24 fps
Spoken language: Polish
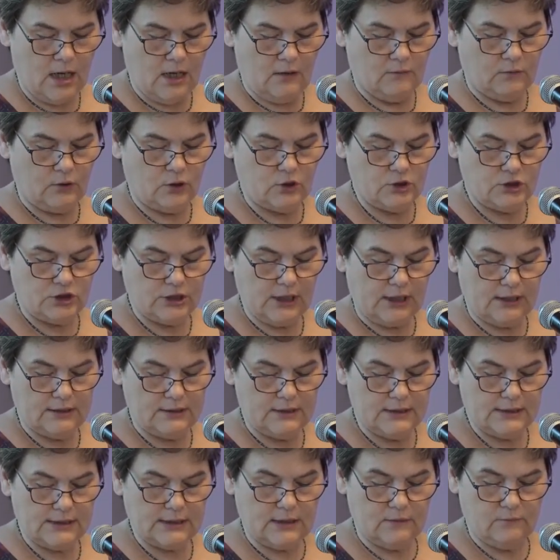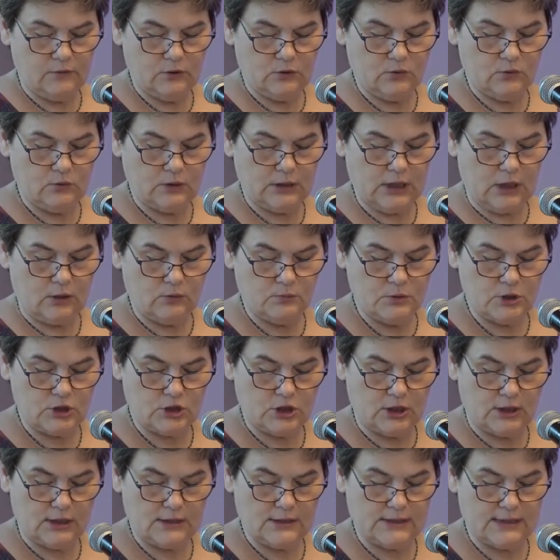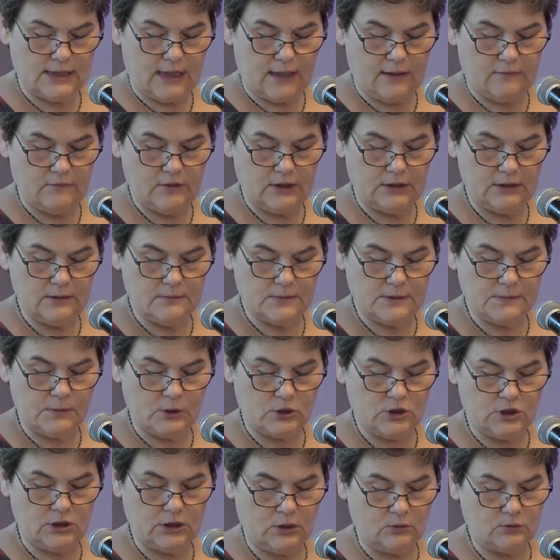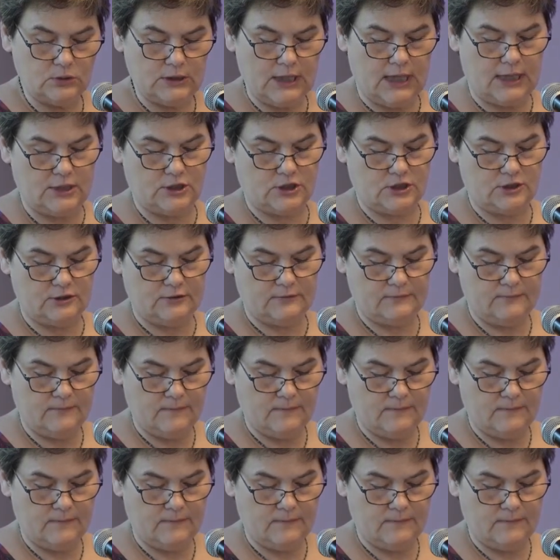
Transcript: W kościele nyskim figurka umieszczona została w jednym z bocznych ołtarzy.